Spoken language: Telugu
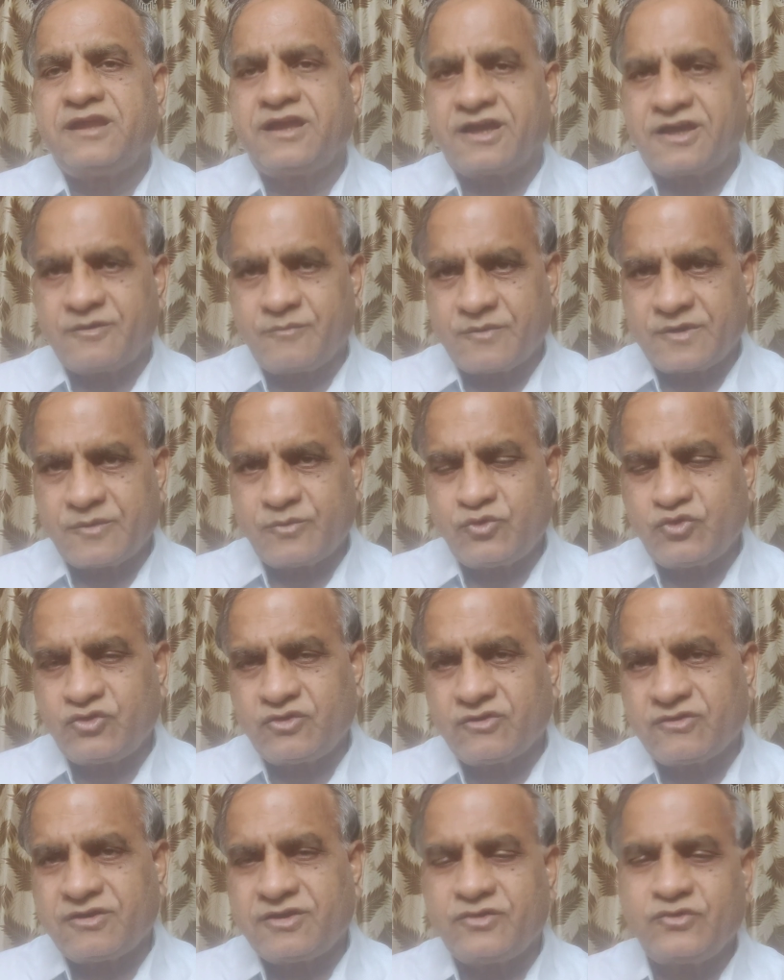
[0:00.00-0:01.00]
జగన్
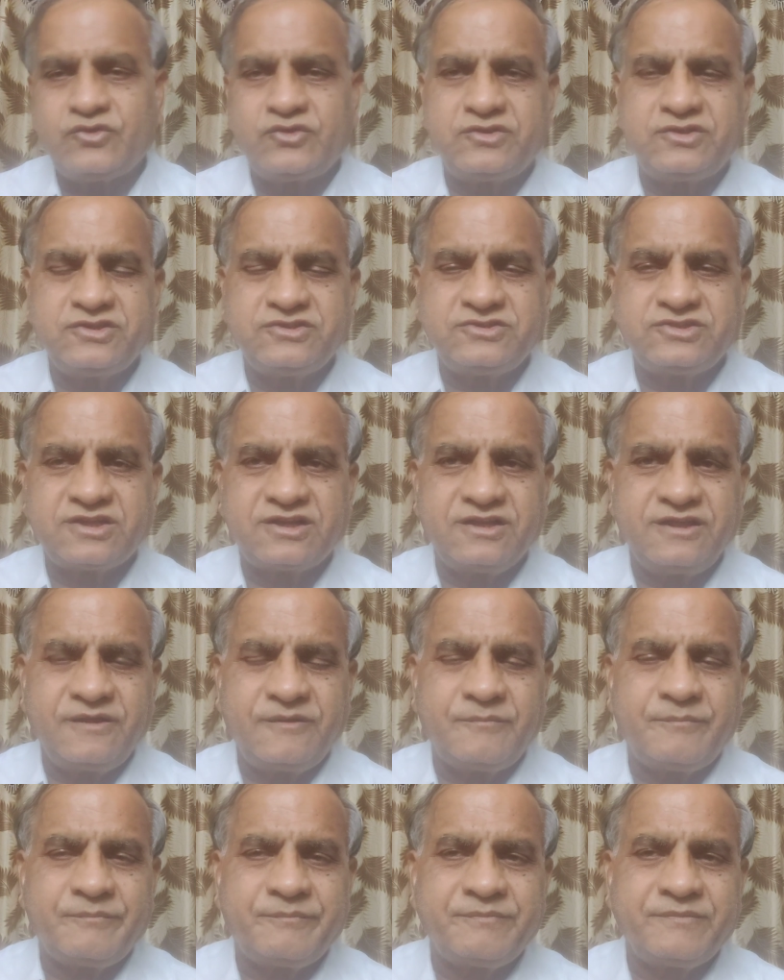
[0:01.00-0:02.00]
ప్రభుత్వం కూడా గుర్తించాలి
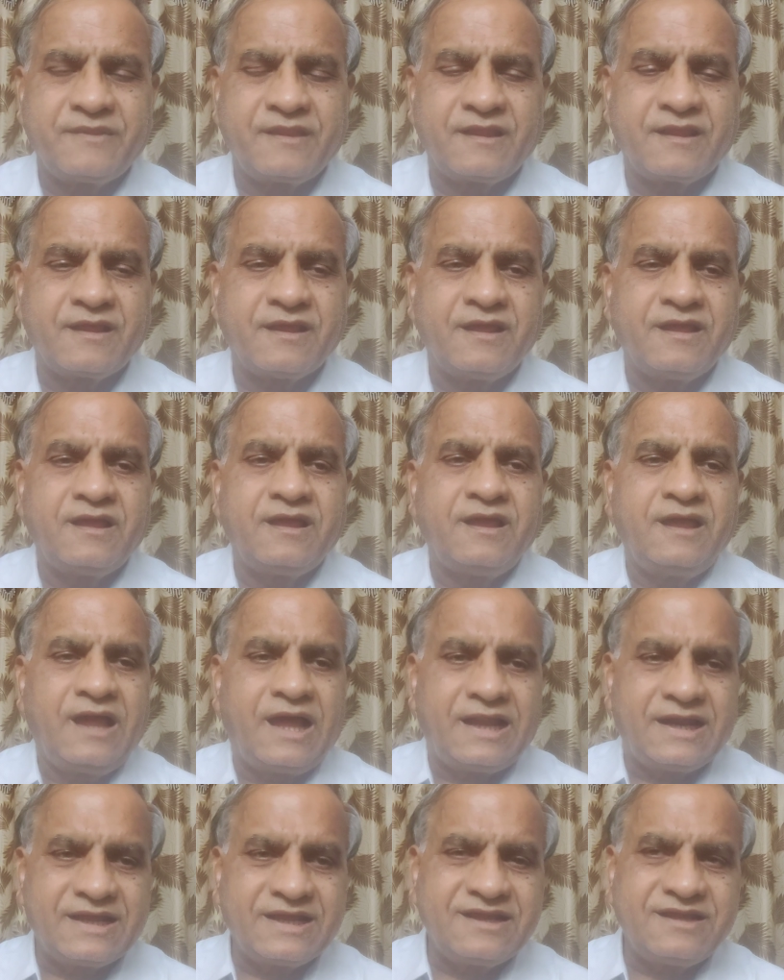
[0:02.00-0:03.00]

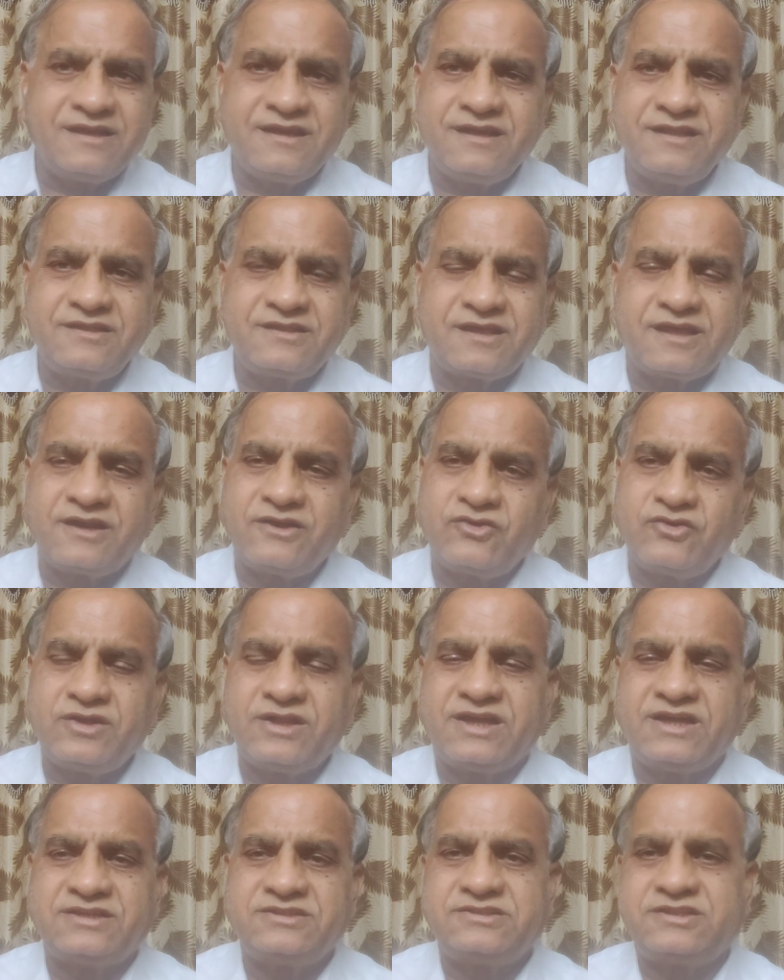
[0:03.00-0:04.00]
అలాగే ఇన్నిసార్లు
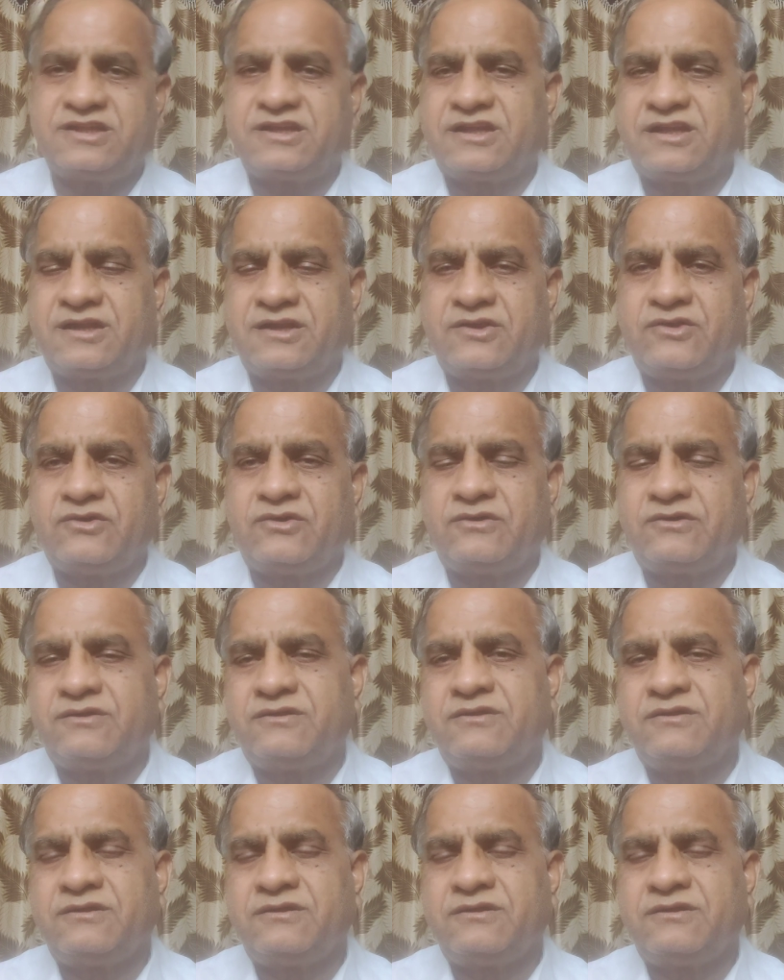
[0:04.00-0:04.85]
న్యాయస్థానాల్లో